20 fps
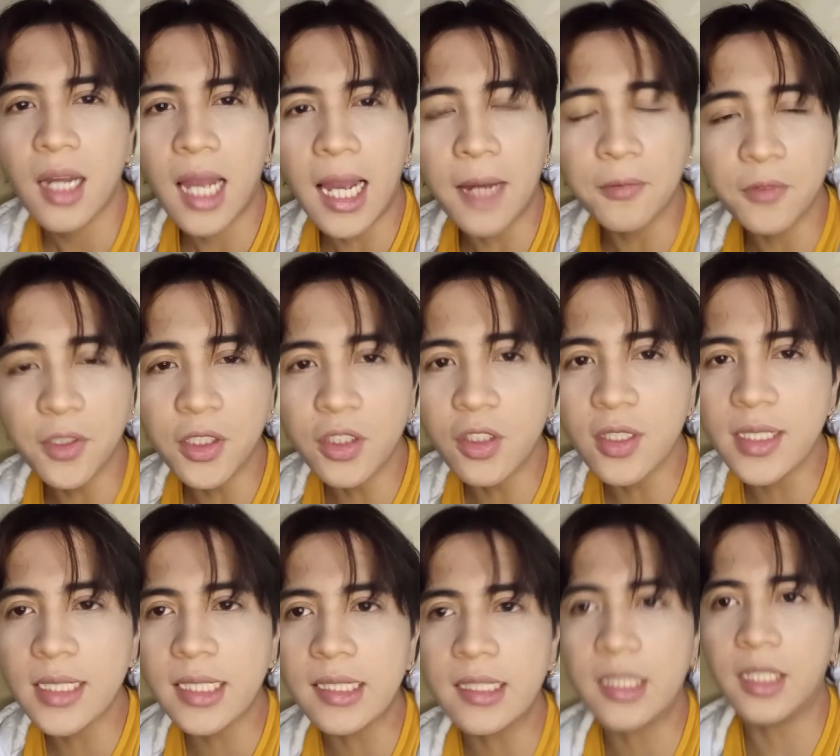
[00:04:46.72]
After ko
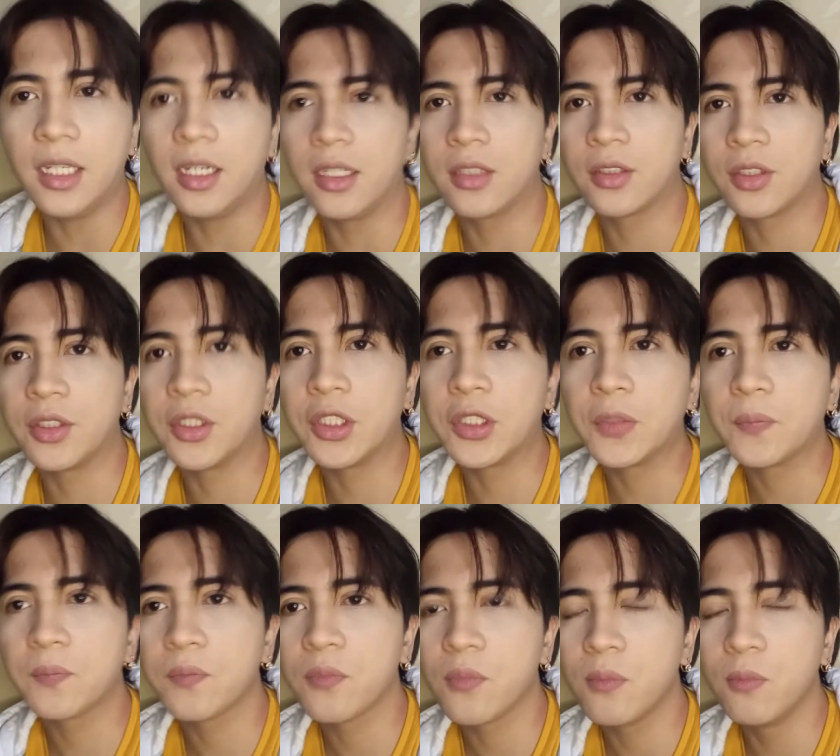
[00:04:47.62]
sa theater,
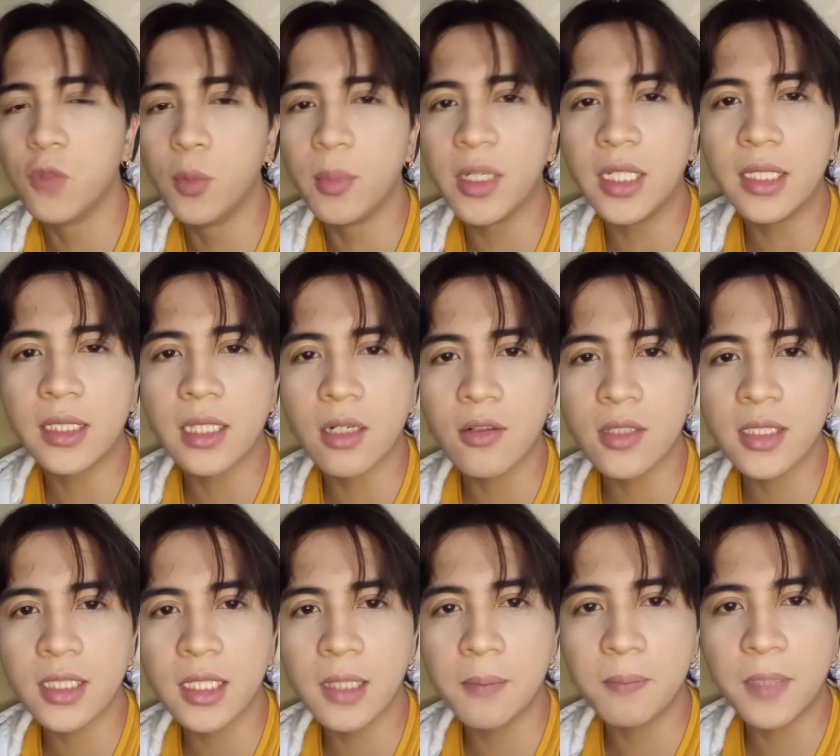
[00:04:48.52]
bumalik ako
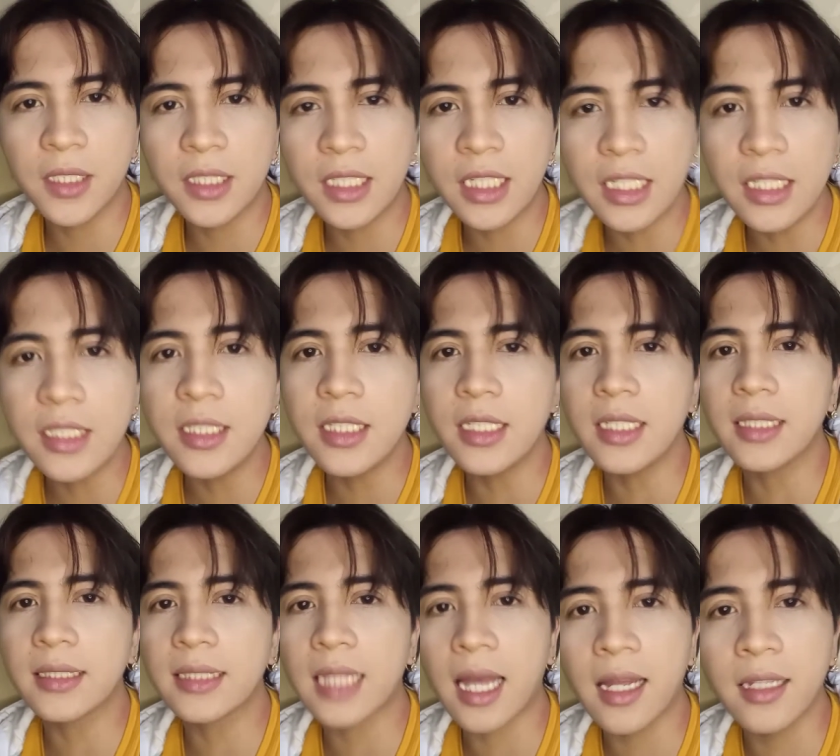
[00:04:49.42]
sa pagiging
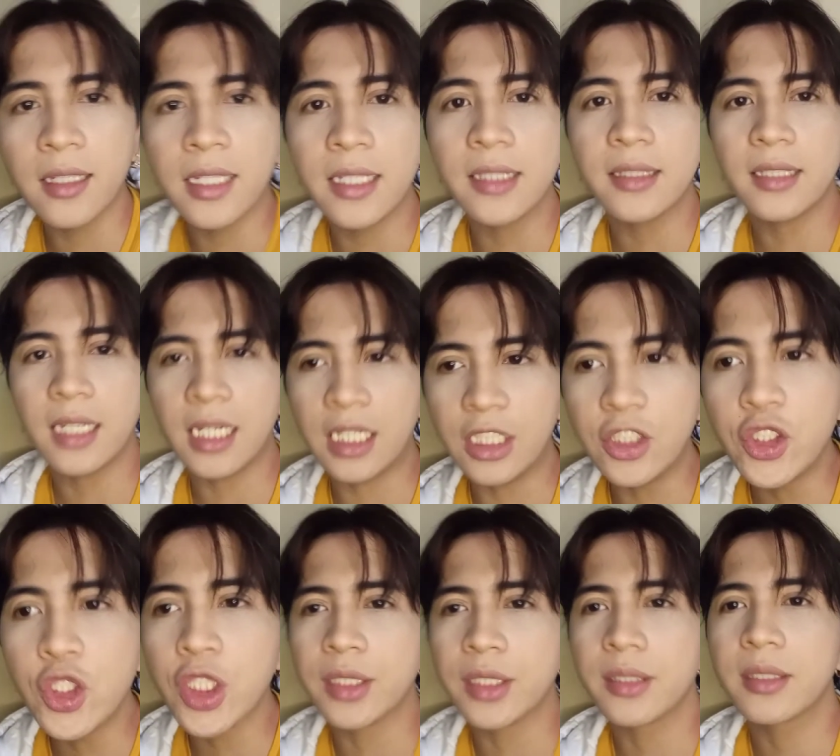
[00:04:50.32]
talent
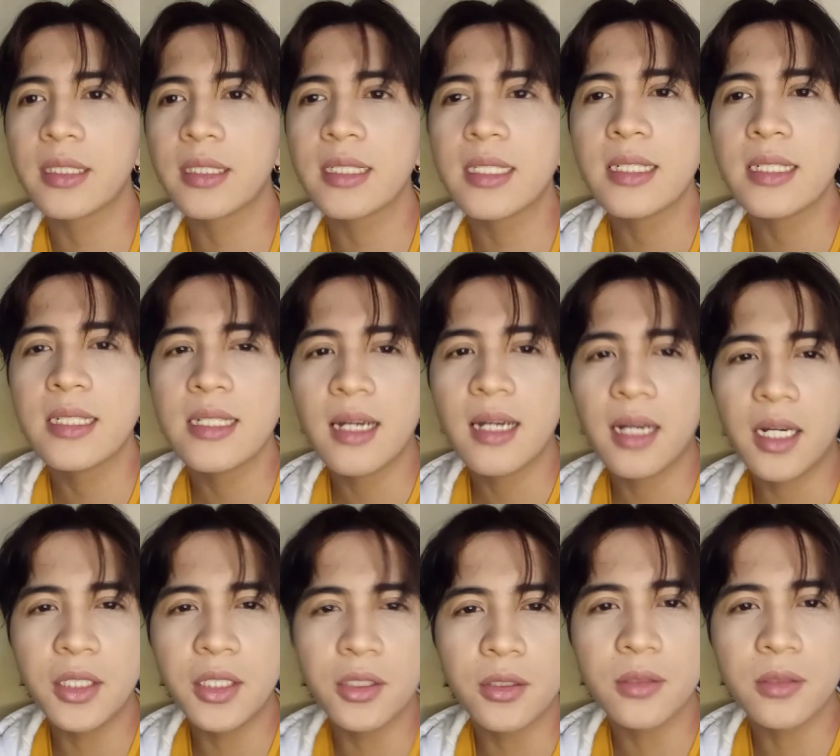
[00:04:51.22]
agent.
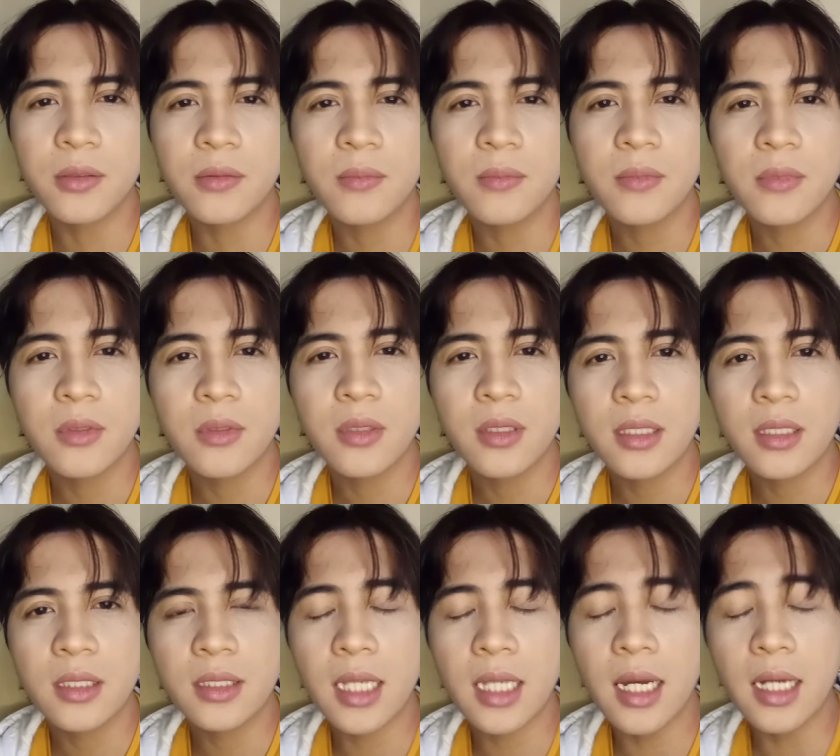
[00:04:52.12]
Ayun,
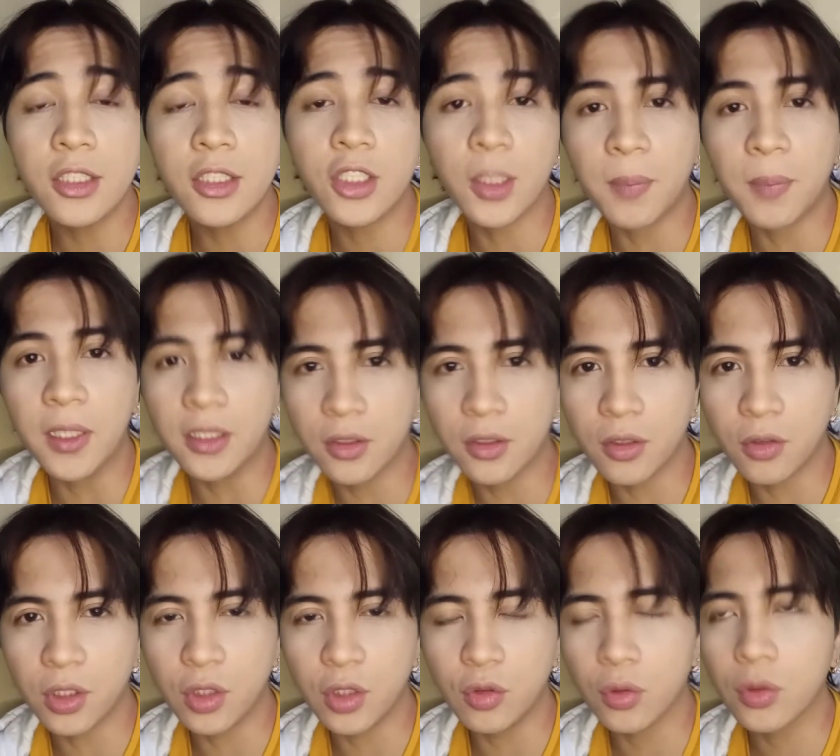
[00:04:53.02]
sa Japan itong
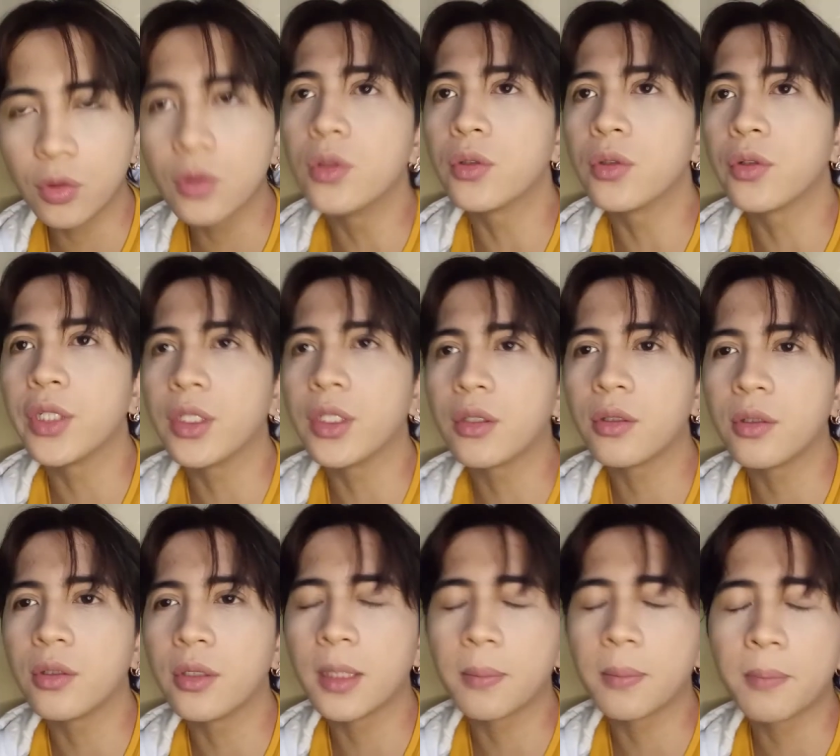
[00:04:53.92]
tinutukoy ko.
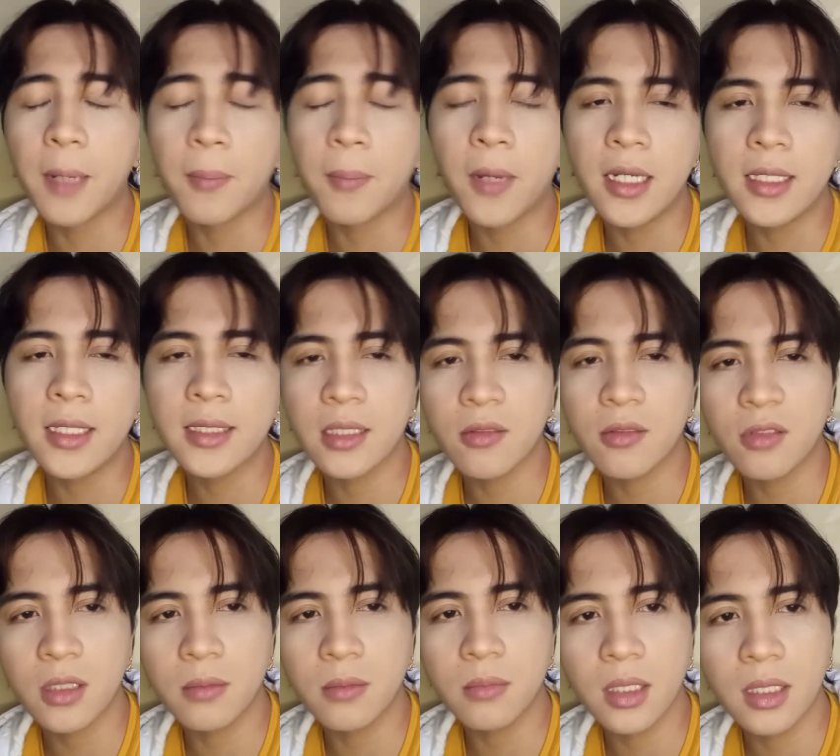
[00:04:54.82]
Nagpapaalis ako
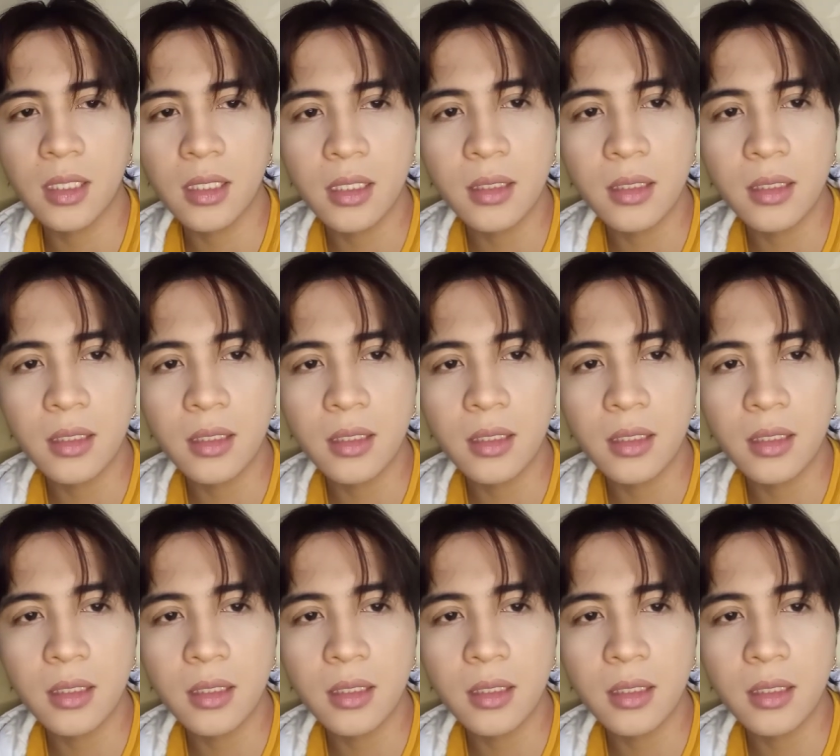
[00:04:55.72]
ng mga